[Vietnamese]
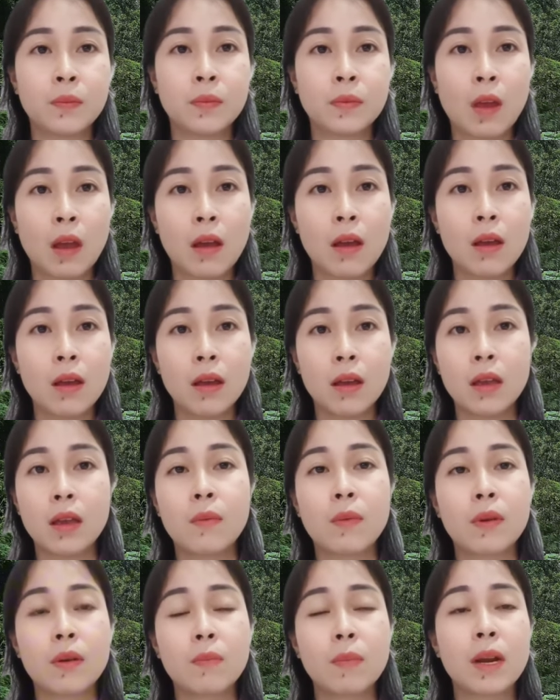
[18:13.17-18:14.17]
đó thì
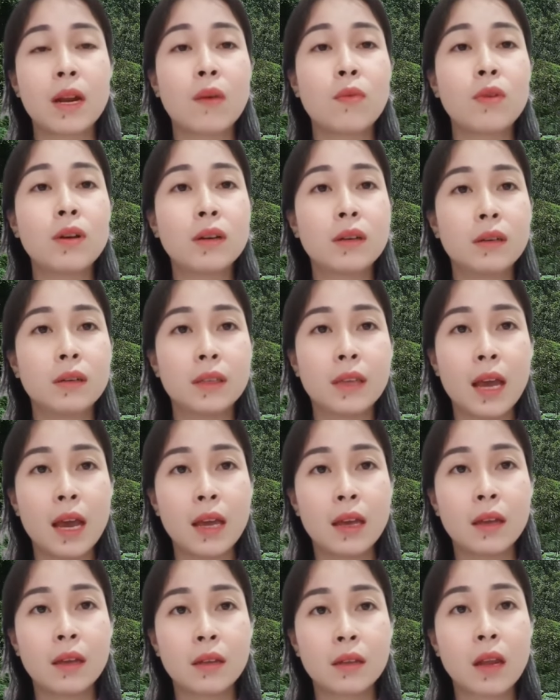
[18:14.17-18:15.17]
mình, mình không có cười
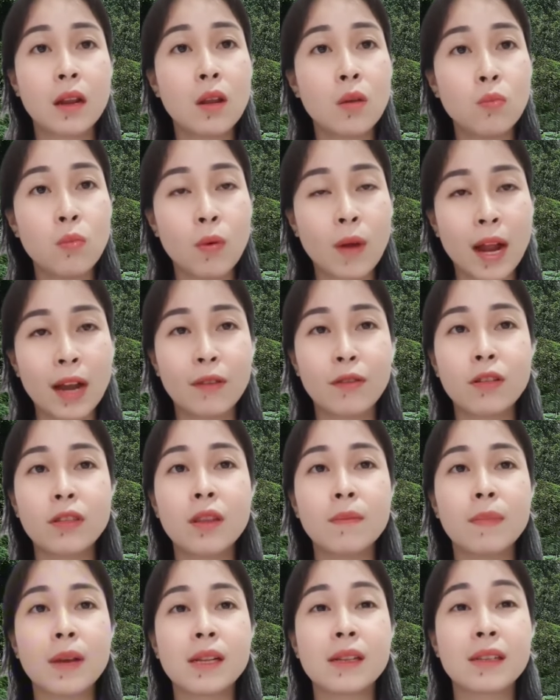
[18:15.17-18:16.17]
chê đến lúc một ngày nào đó
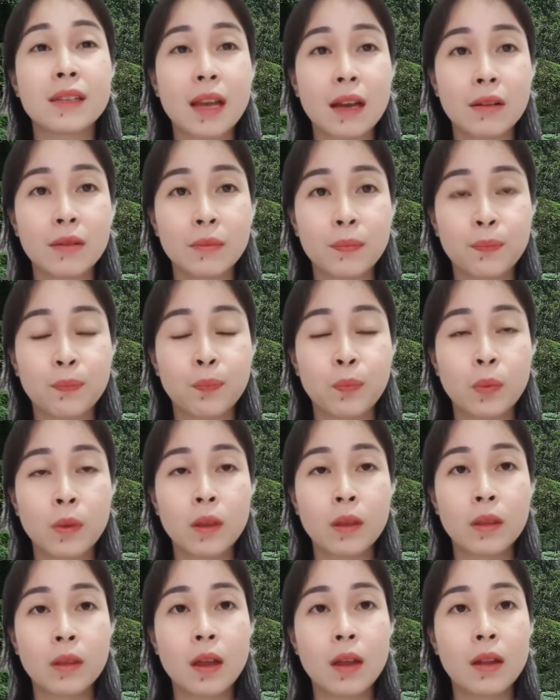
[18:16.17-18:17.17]
tính mình sao
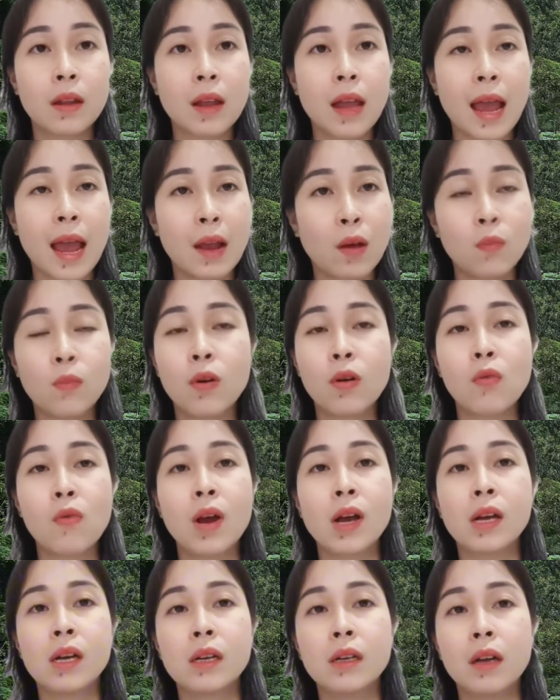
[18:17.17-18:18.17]
nên ai cũng có
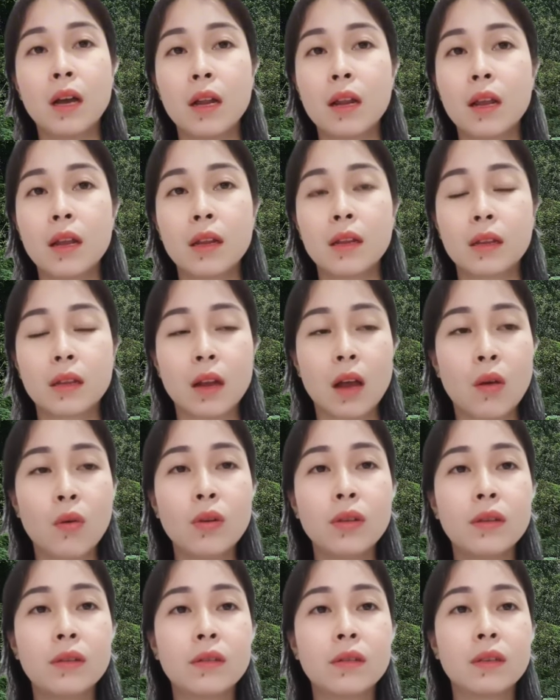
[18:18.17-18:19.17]
quá khứ hết á đừng
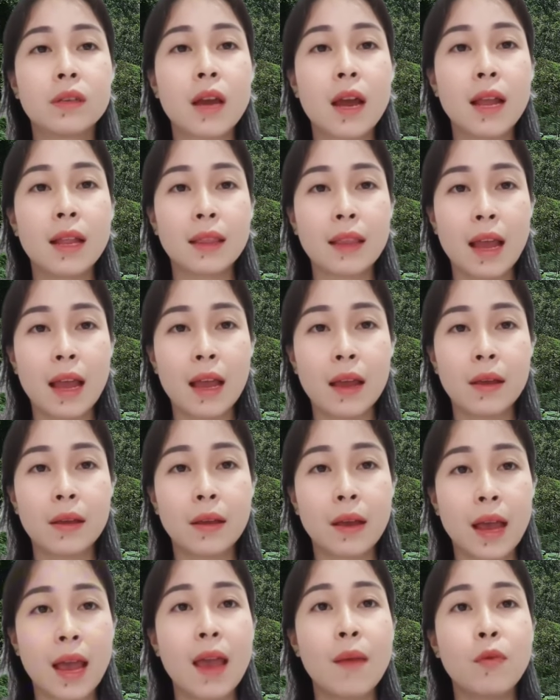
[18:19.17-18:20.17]
có cười chê người ta
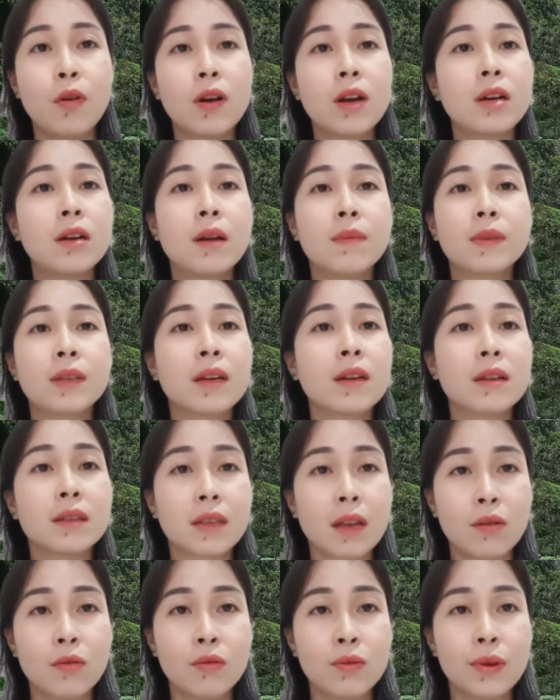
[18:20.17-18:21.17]
em quá khứ em rất là
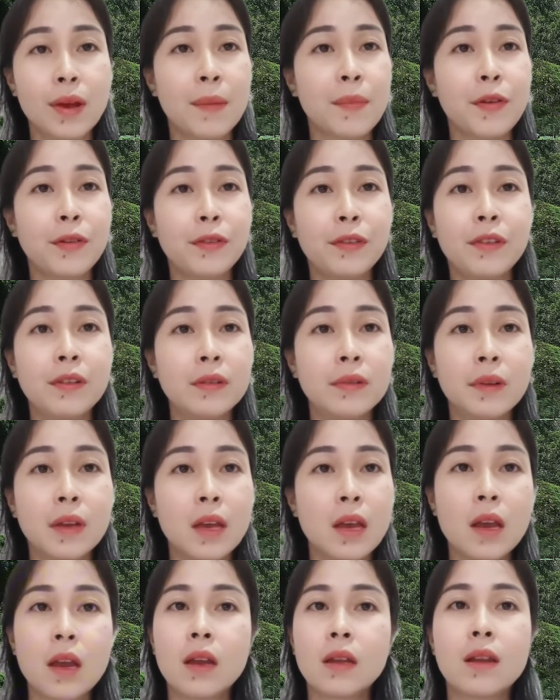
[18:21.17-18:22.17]
xấu em nói trước
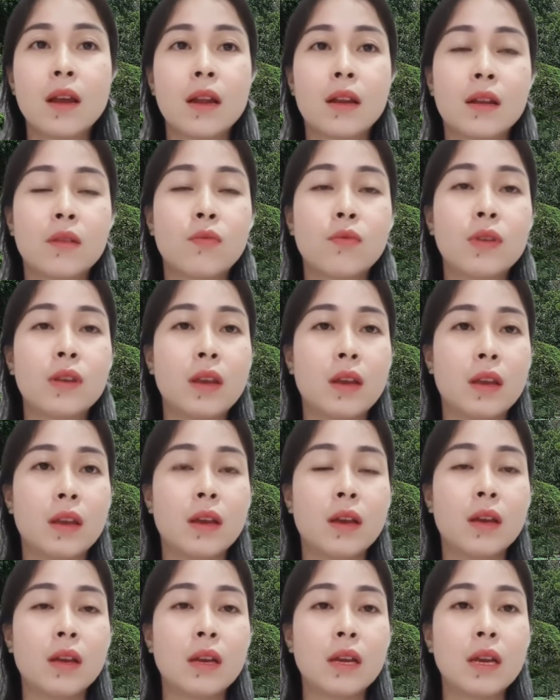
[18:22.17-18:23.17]
nên đó quý
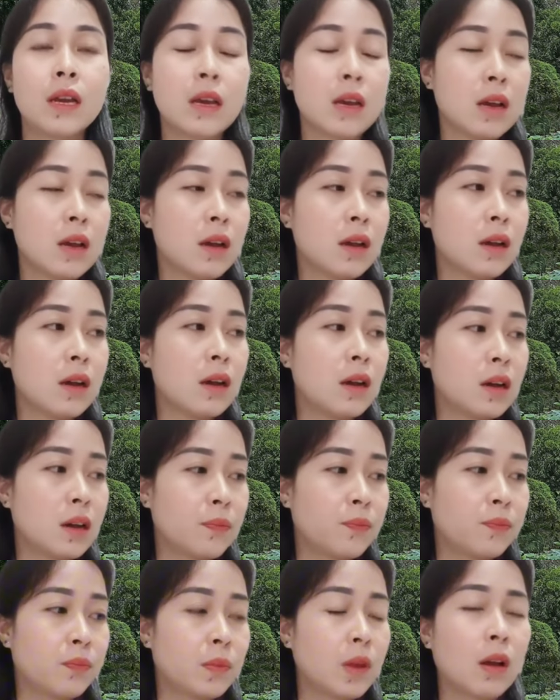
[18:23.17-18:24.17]
vị
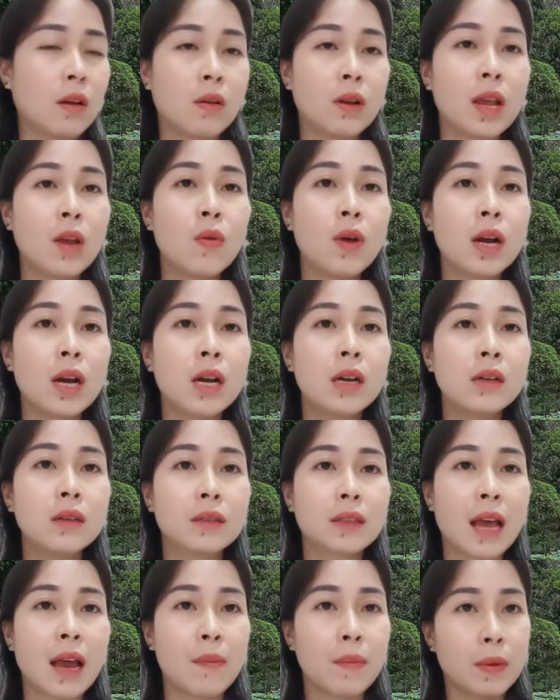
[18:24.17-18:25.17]
đừng có lấy quá khứ
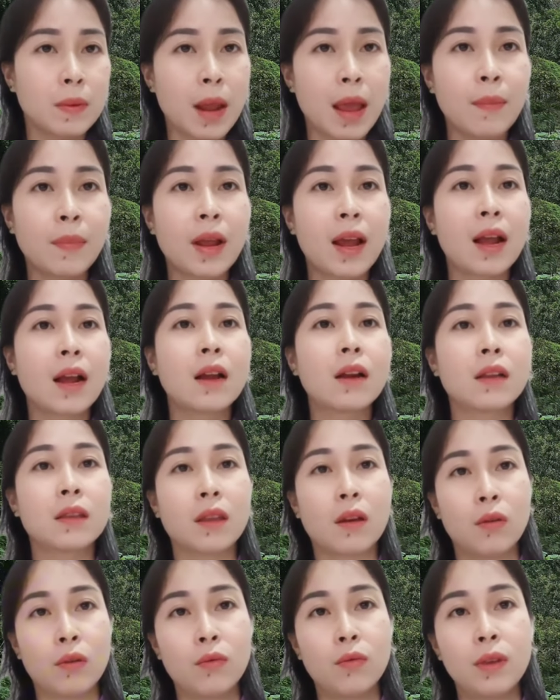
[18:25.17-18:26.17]
người ta mà đem ra rất là
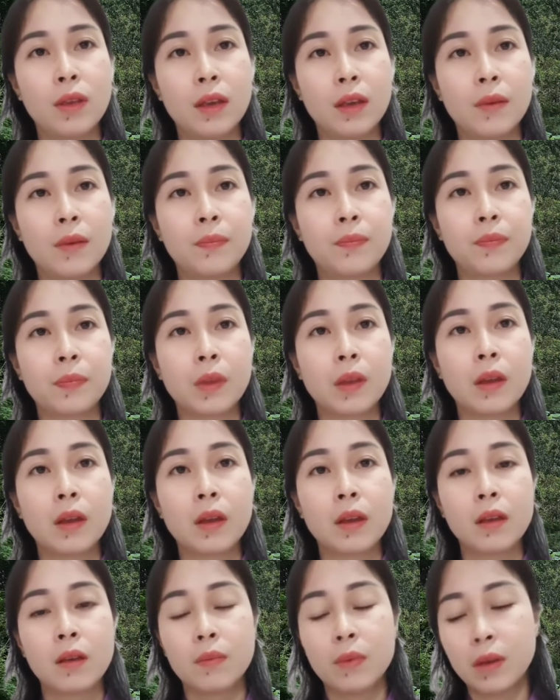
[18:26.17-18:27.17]
tội quý vị
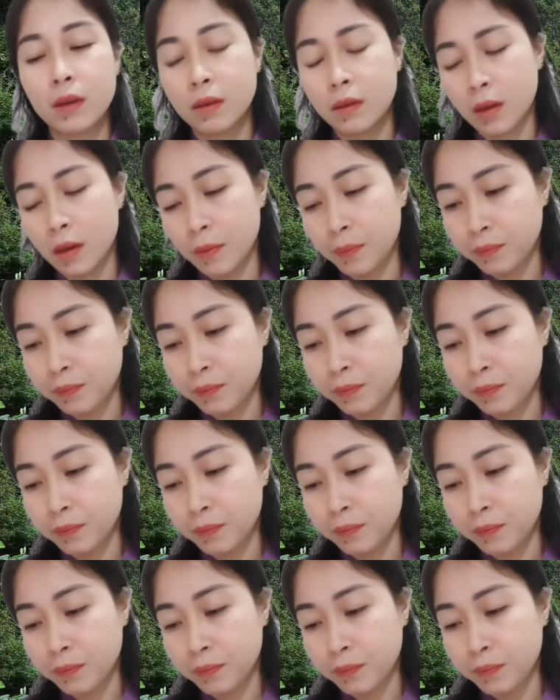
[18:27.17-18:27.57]
giống như